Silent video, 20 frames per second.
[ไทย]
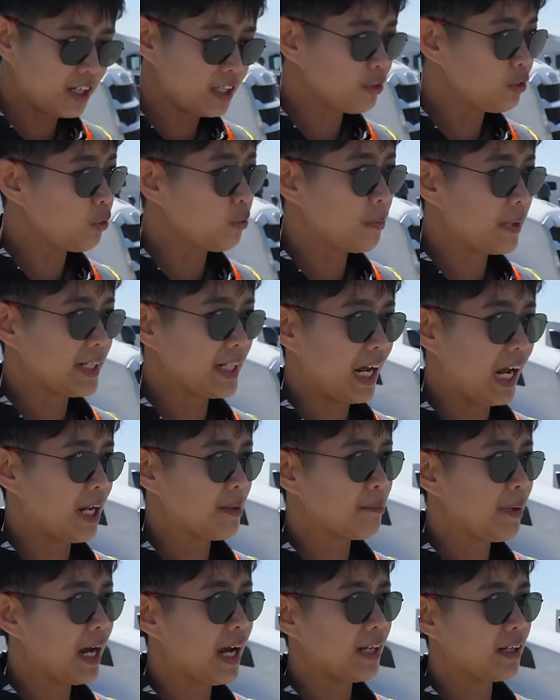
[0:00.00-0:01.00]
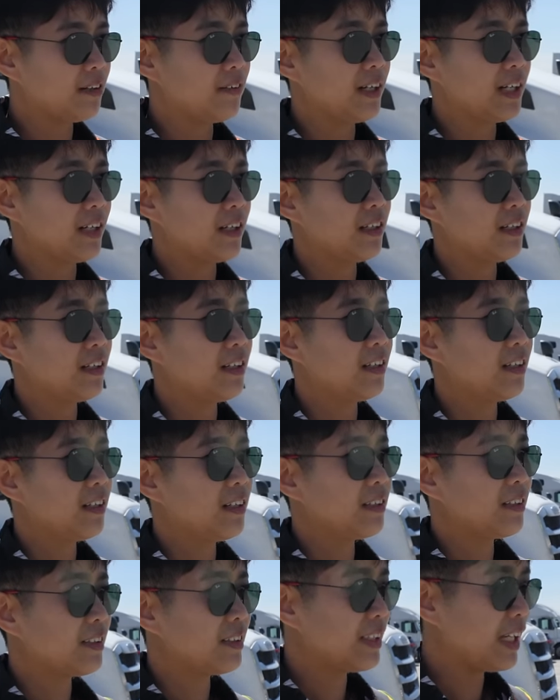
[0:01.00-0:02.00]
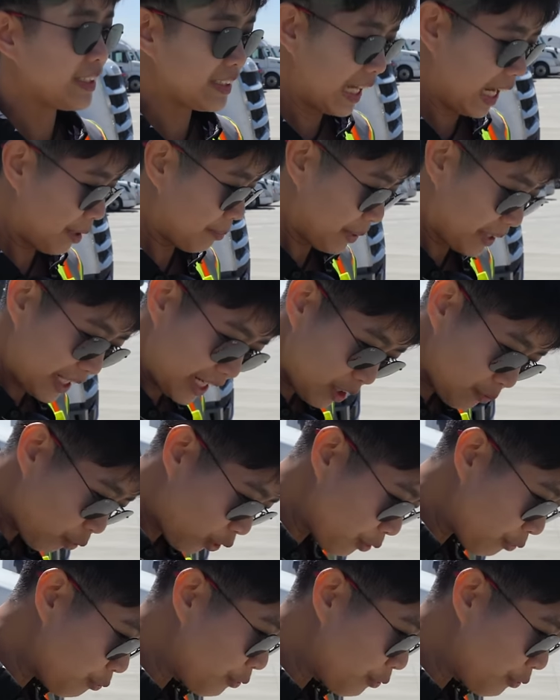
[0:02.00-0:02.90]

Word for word: เฮ้ยอยู่มานานมากแล้วอ่ะในต่างประเทศวน